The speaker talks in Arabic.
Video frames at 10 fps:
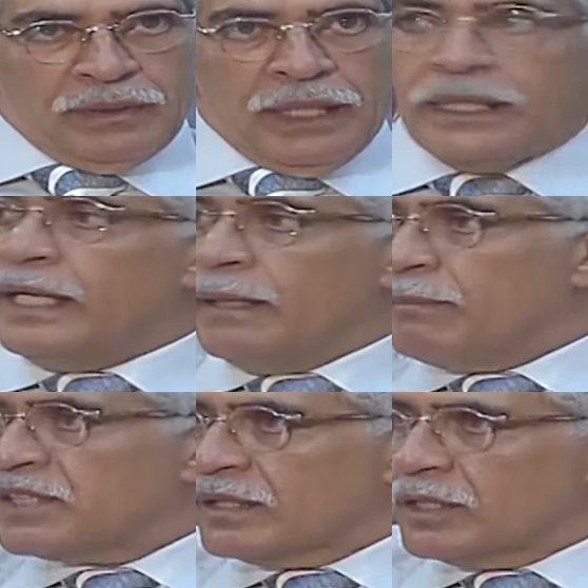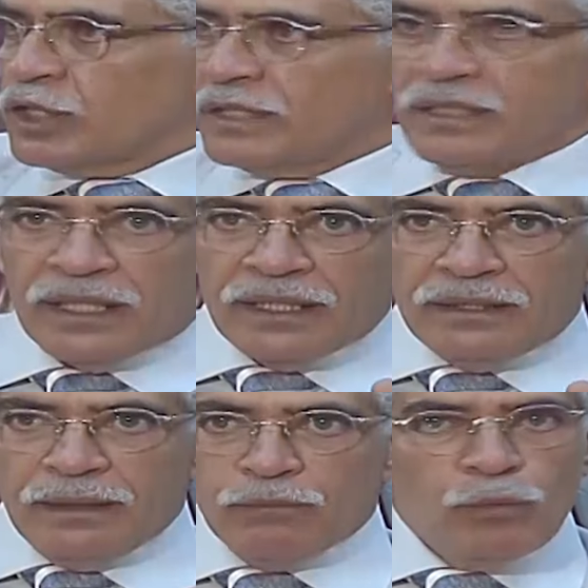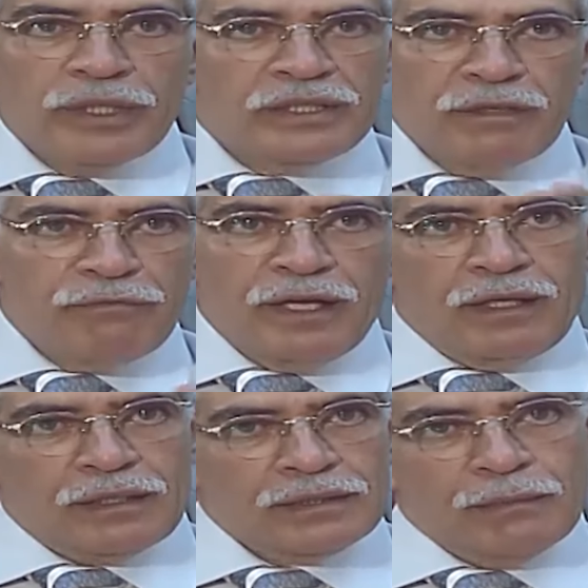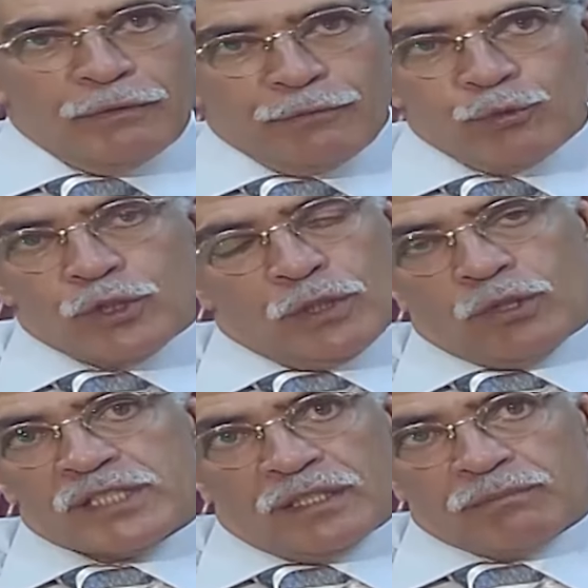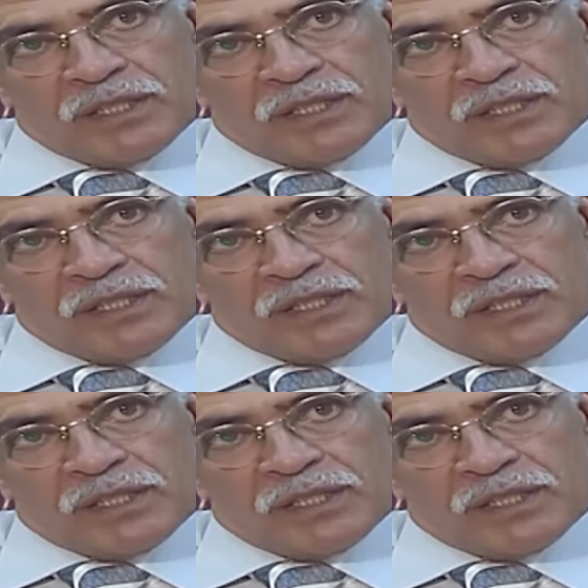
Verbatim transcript: لان هي ببساطه شديده جدا ممكن تنفي علاقتها بالفلوس اللي وصلت